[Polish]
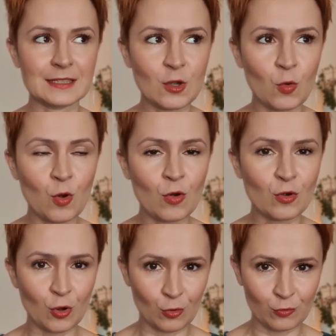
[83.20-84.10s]
koło
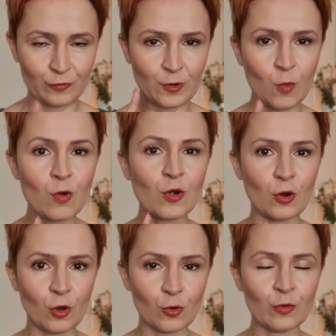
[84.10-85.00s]
kolorów. Koło
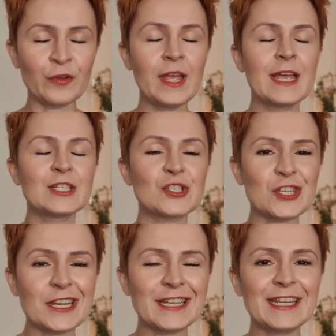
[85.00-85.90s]
kolorów,
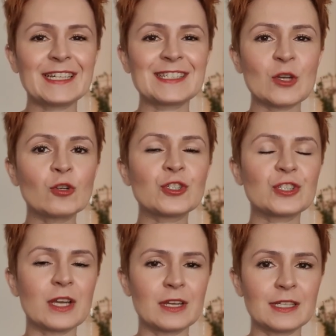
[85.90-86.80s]
czyli
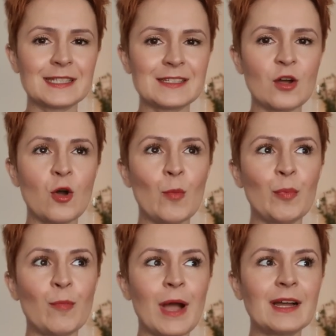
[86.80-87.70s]
coś, e, co
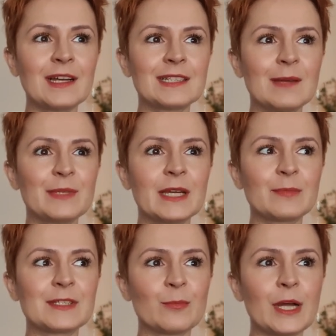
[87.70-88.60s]
pomaga nam
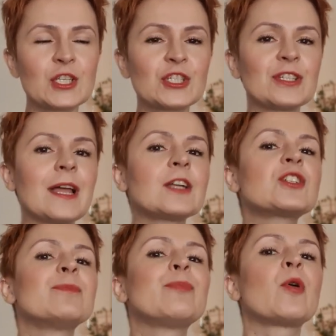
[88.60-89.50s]
jakby zobaczyć, na
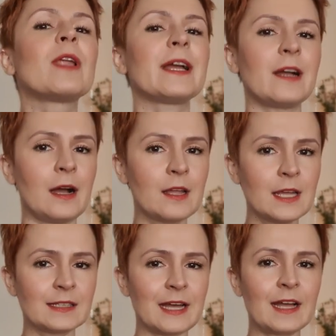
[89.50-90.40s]
czym polega
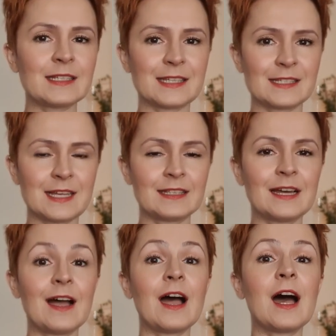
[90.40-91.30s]
ta
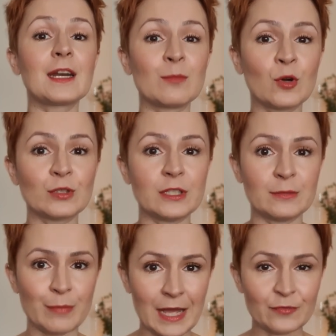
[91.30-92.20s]
zasada
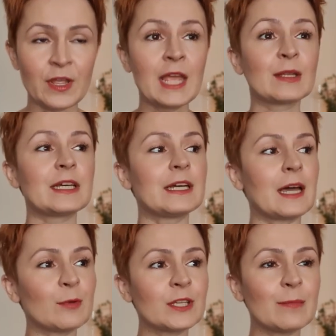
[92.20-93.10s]
harmonii barw. E,
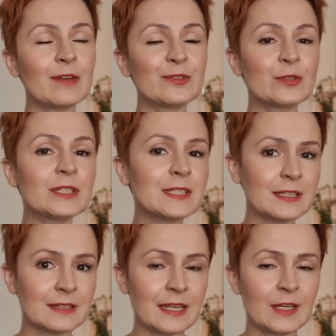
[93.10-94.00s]
harmonia barw to nic
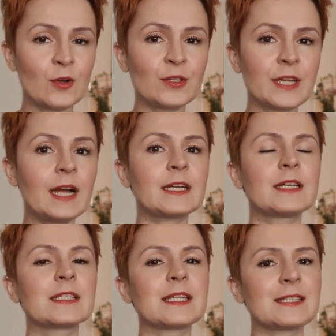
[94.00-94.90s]
innego jak
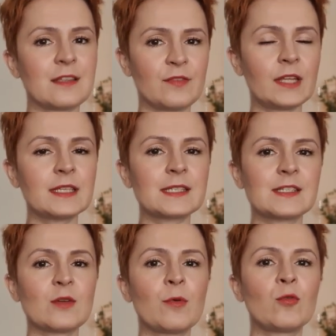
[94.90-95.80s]
zestawianie ze
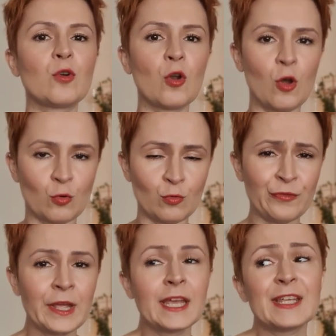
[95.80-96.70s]
sobą
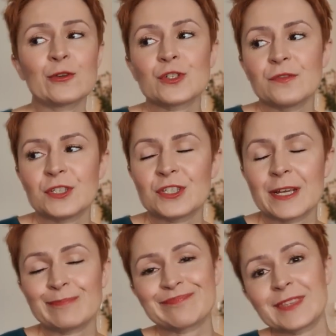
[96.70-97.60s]
kolorów i
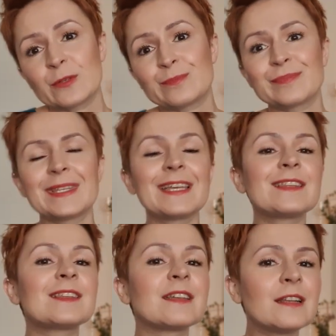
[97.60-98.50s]
oczywiście no,
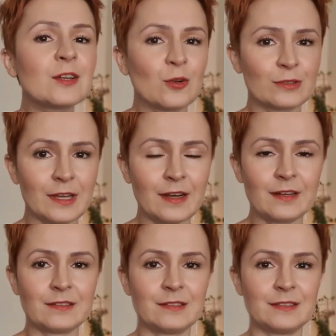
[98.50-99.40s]
nie tylko
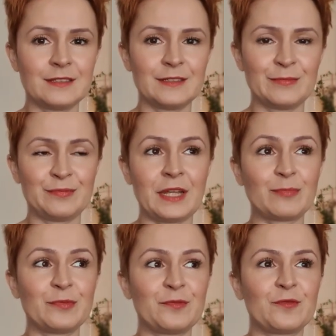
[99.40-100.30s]
na, e,
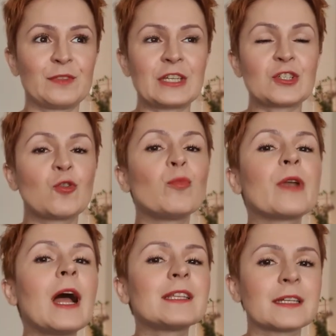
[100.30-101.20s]
jakby w naszych
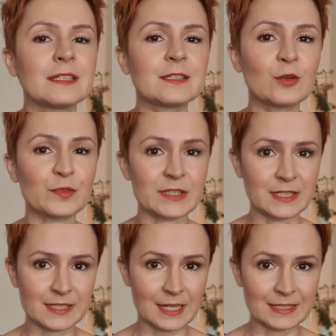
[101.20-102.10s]
ubraniach, nie tylko w
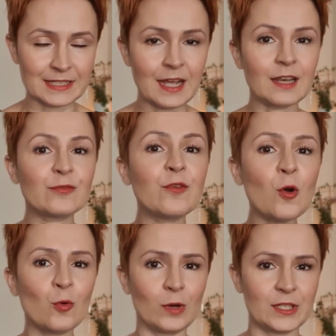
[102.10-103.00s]
stylizacji, ale w
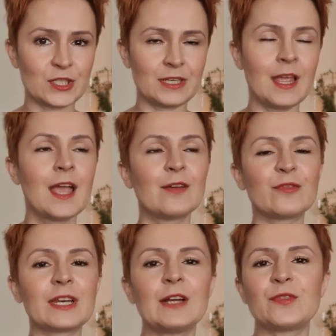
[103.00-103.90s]
ogóle, czyli
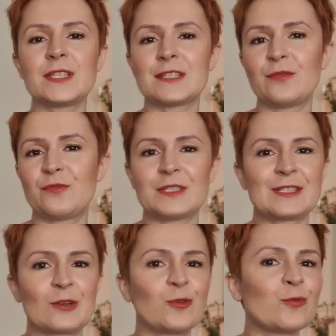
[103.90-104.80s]
w grafice, w
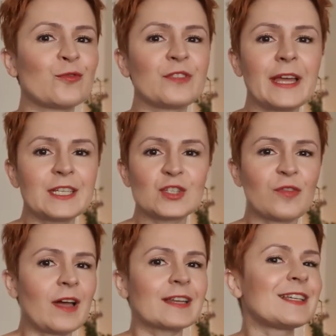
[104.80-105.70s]
wystroju wnętrz,
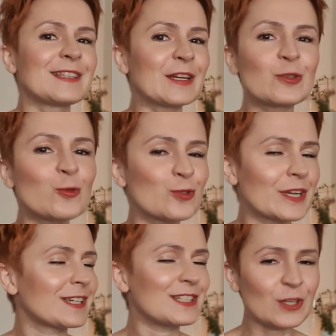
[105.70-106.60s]
w
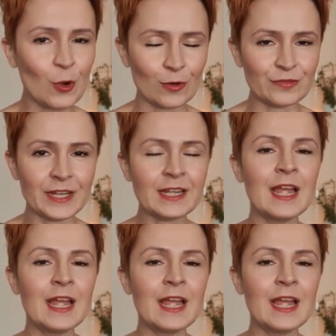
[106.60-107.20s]
architekturze, gdziekolwiek,